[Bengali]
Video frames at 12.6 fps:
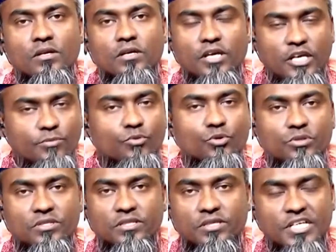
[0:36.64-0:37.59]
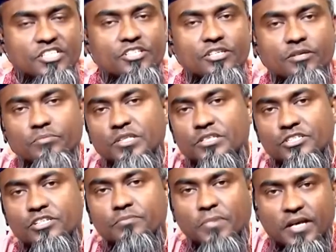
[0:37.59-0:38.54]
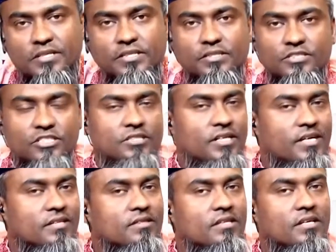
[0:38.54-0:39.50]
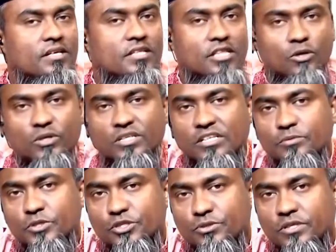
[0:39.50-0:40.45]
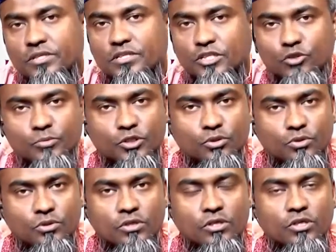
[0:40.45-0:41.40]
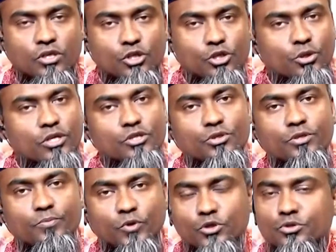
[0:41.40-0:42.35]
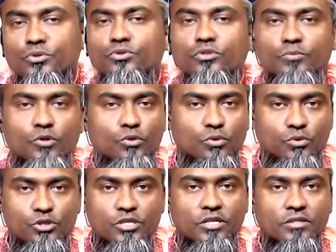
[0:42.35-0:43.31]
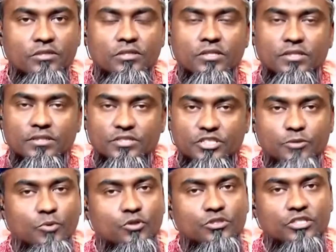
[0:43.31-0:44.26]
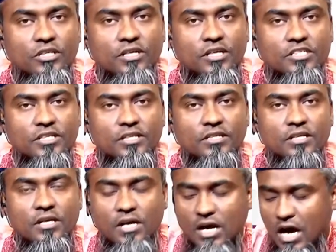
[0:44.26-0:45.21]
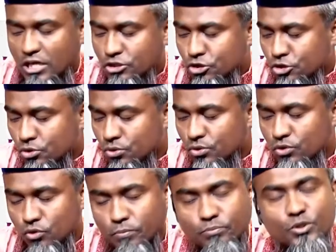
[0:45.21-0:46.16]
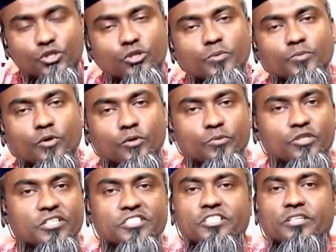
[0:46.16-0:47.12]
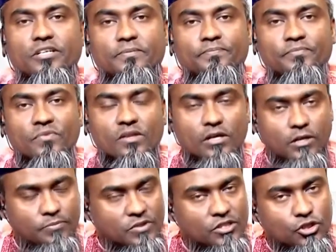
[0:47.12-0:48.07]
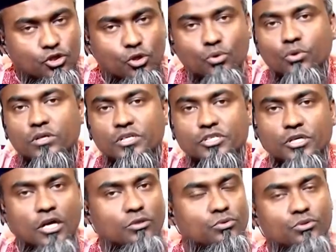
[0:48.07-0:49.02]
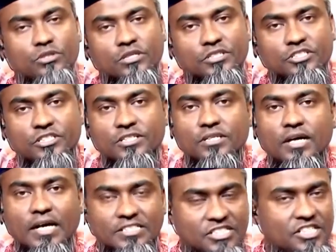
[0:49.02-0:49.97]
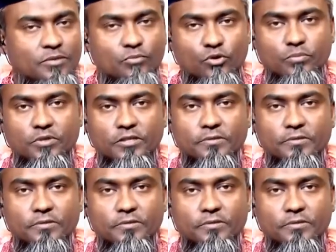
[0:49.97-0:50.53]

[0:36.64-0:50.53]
এই মুহূর্তে দেশে কিংবা দেশের বাইরে যে যেখান থেকে দাওয়া টেলিভিশনের নিয়মিত সরাসরি প্রশ্নোত্তরমূলক অনুষ্ঠান জীবন জিজ্ঞাসার আটশো নব্বইতম পর্ব দেখছেন আপনাদের সকলকে স্বাগত জানাচ্ছি আজকের পর্বে